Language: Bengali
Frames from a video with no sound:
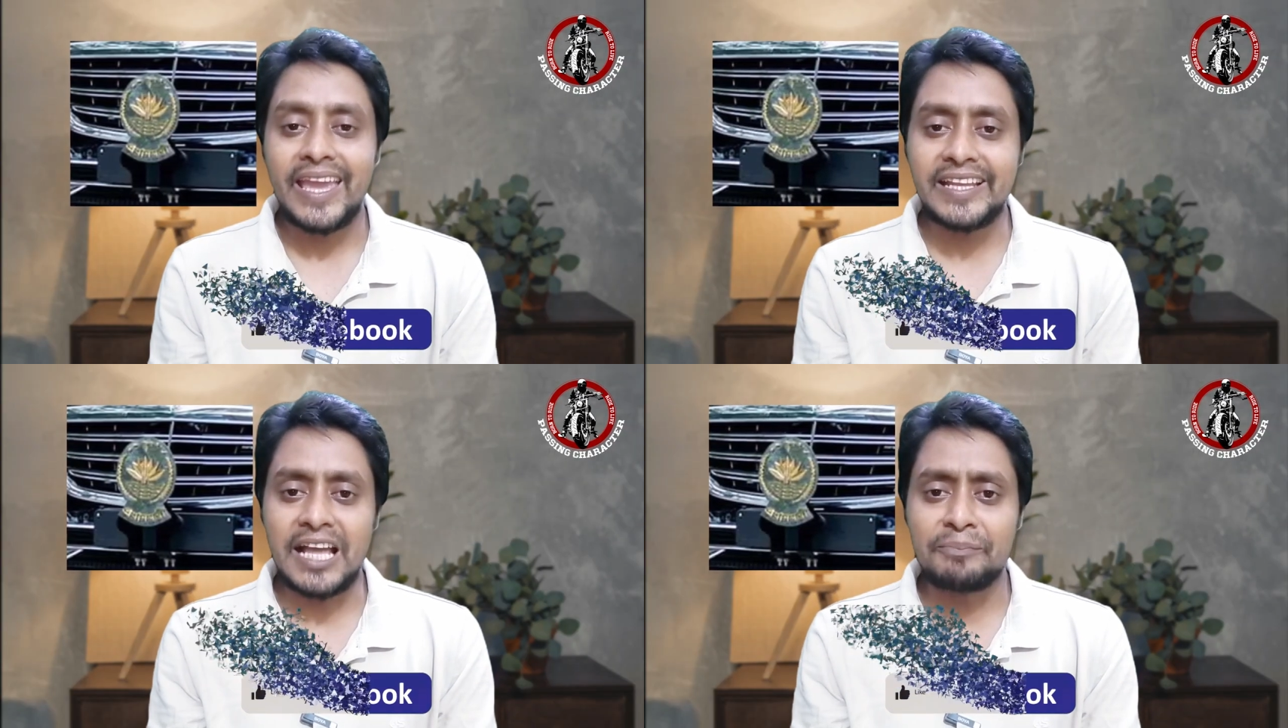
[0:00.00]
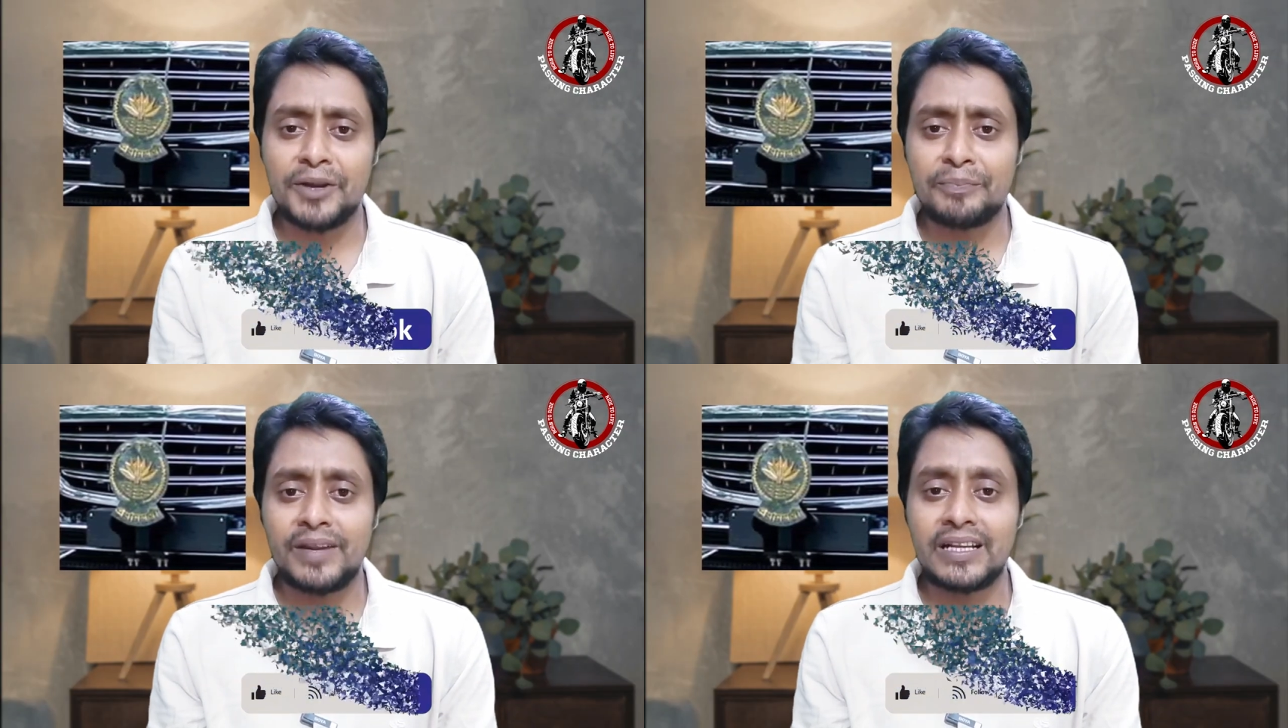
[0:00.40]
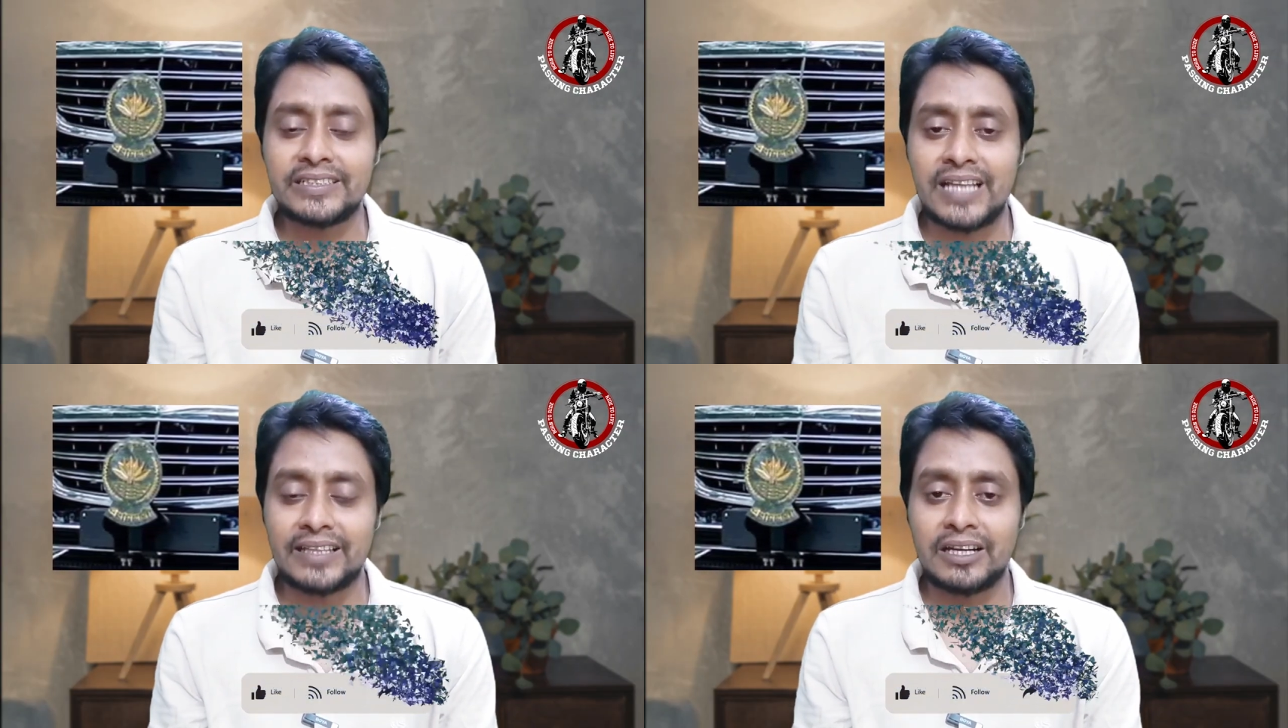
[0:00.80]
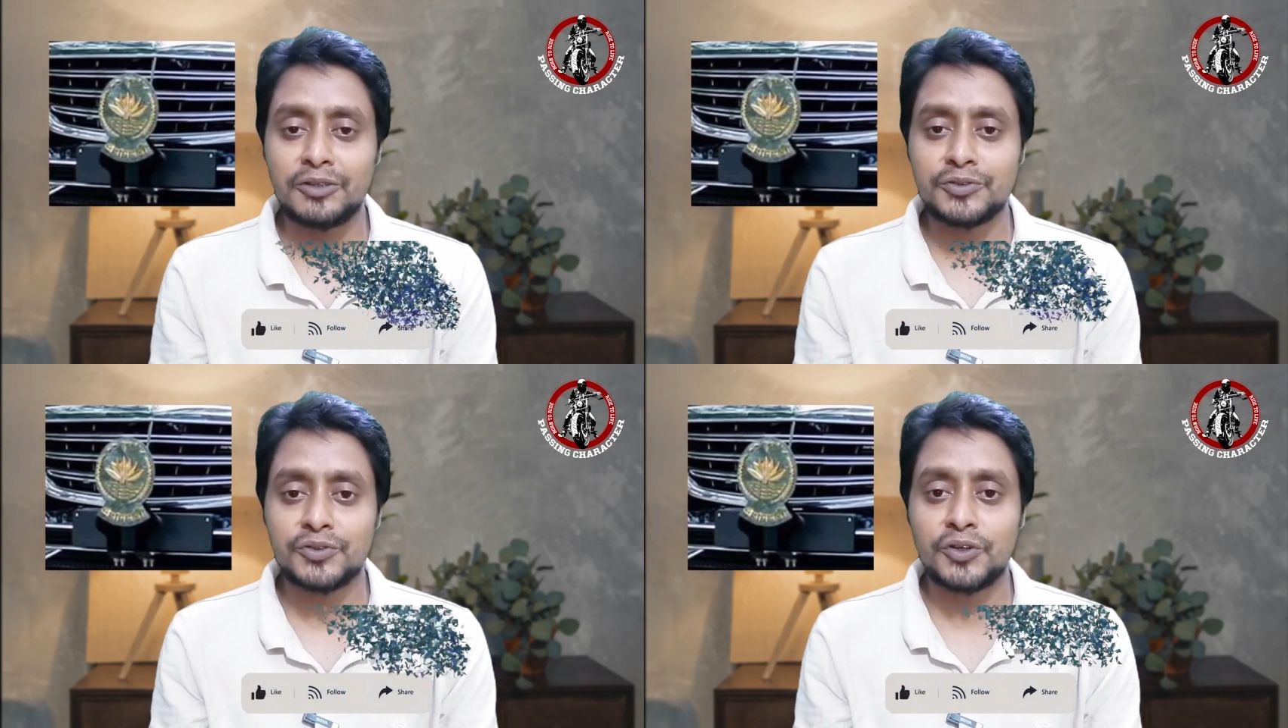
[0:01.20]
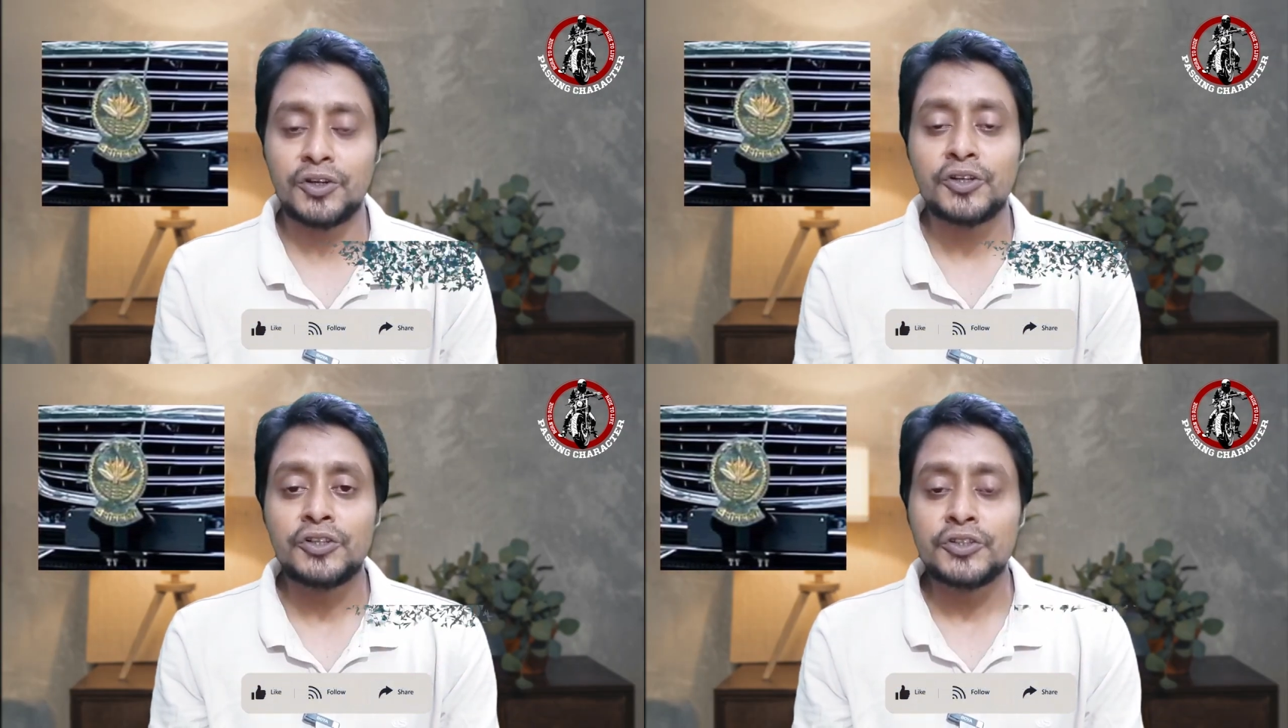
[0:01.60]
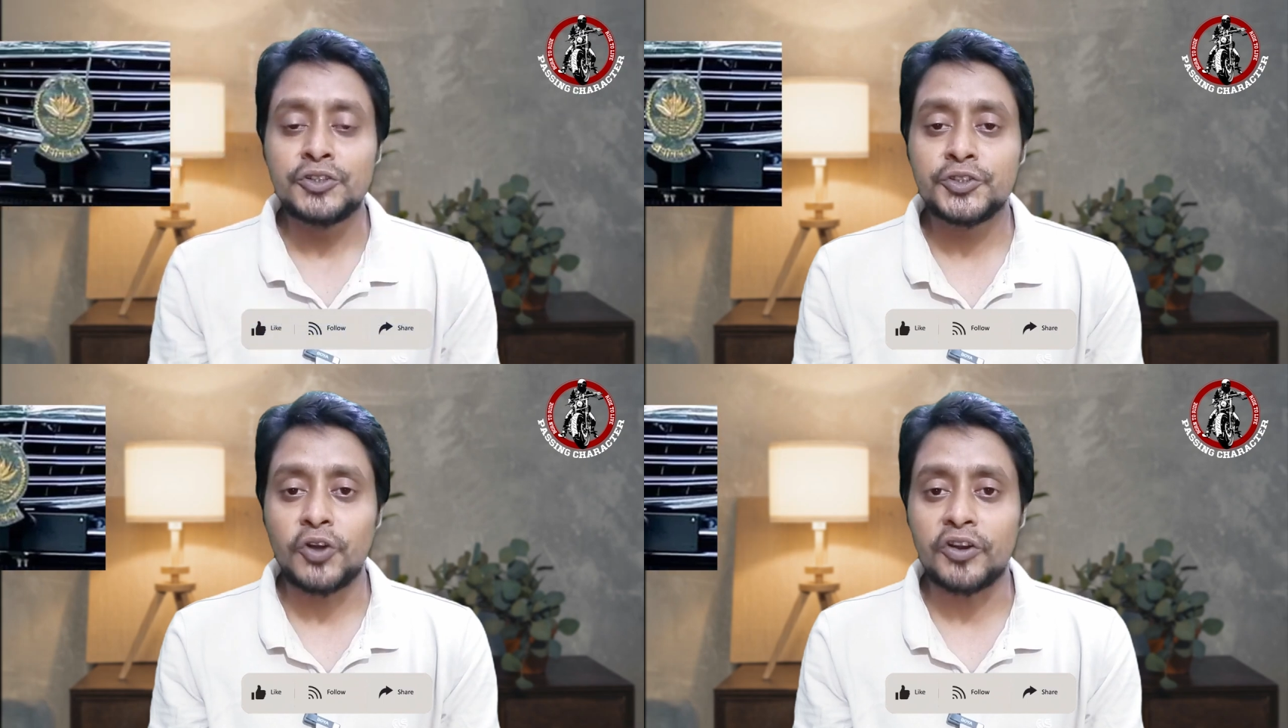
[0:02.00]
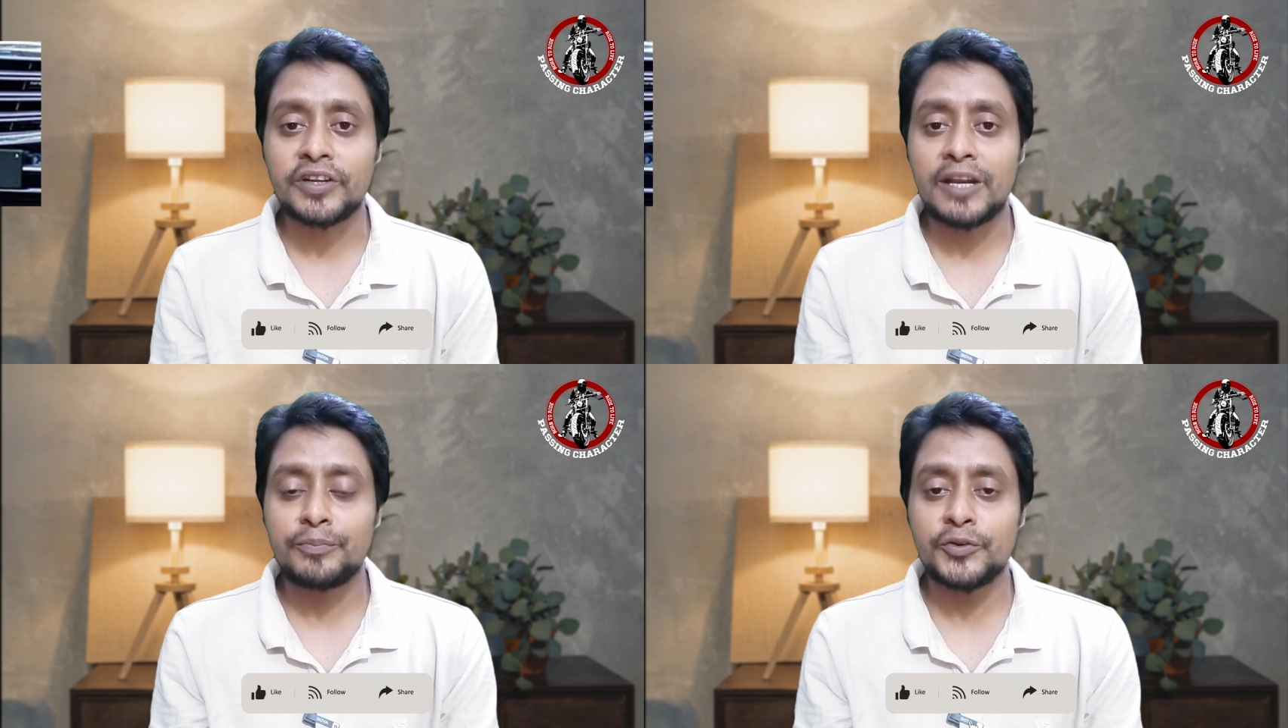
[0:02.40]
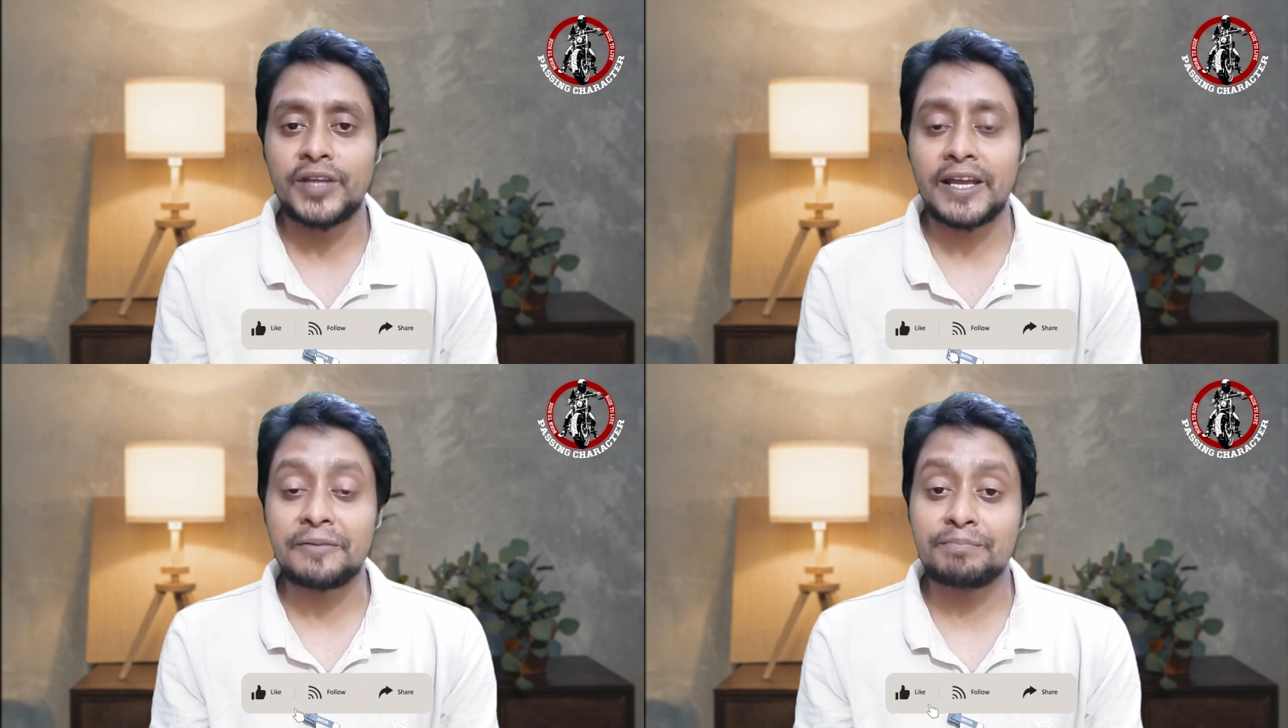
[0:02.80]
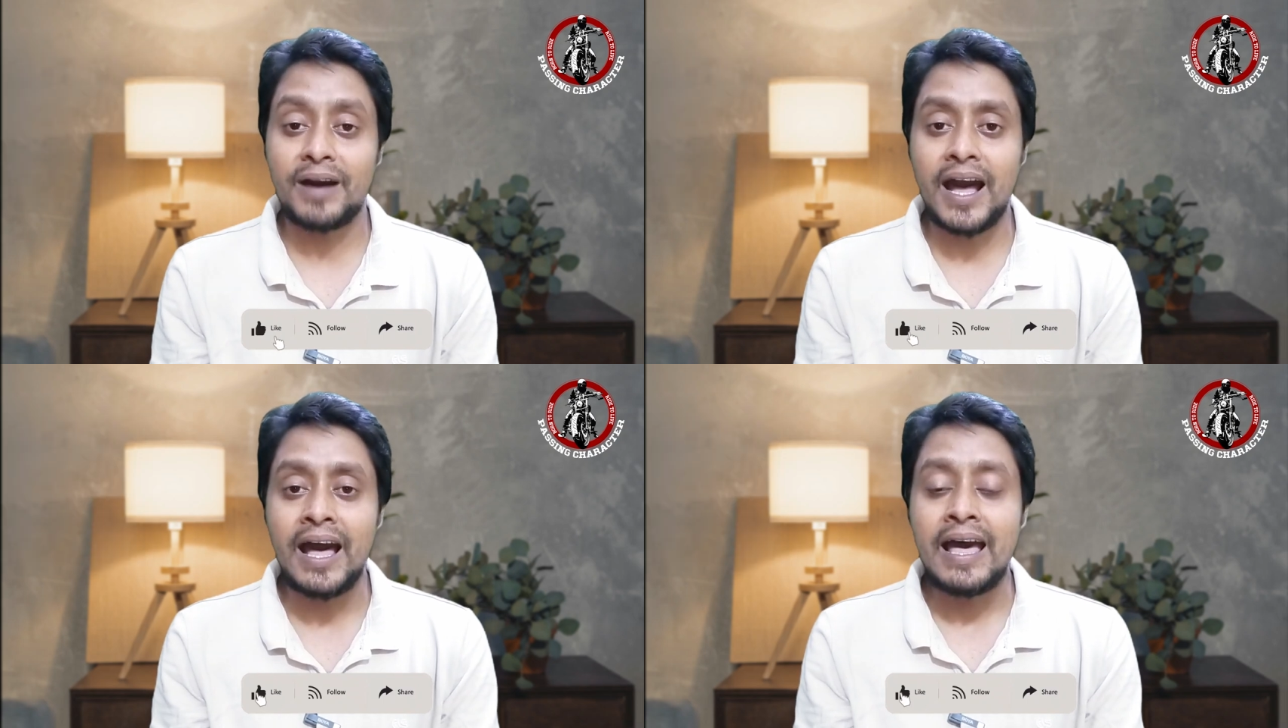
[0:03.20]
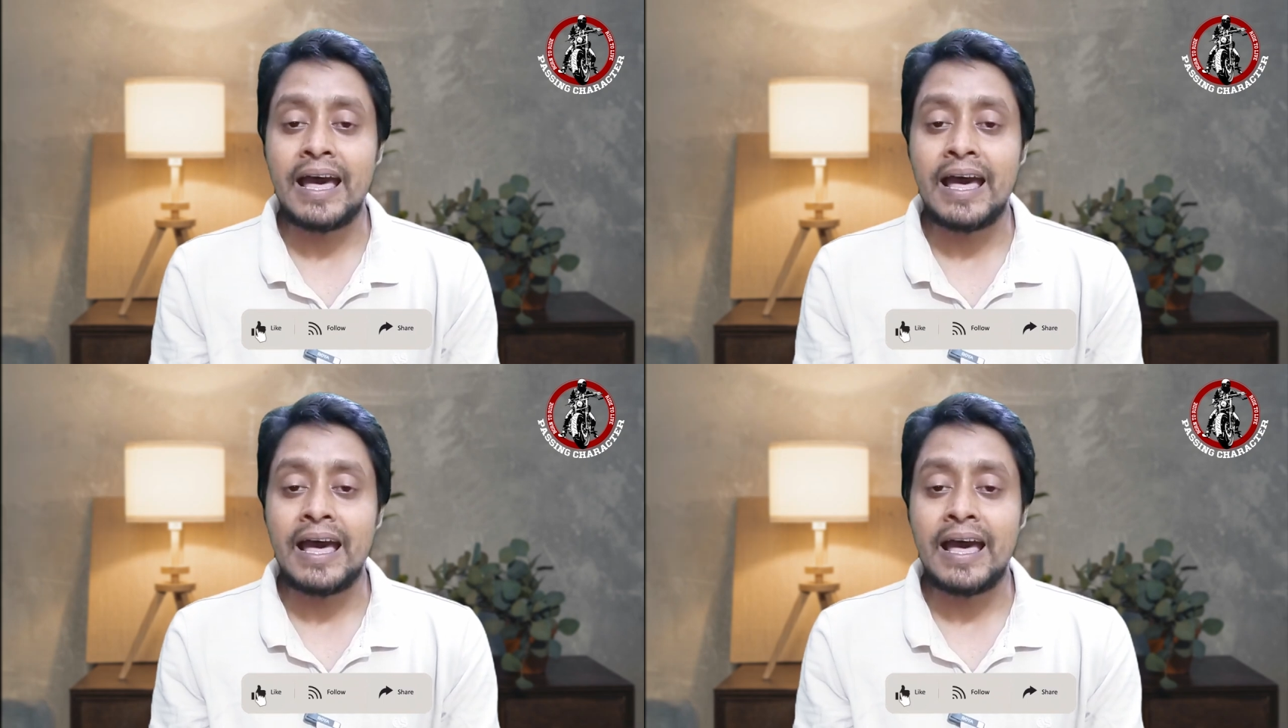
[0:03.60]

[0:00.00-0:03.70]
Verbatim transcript: এই নাম্বার প্লেট সাধারণত সরকার প্রধান বা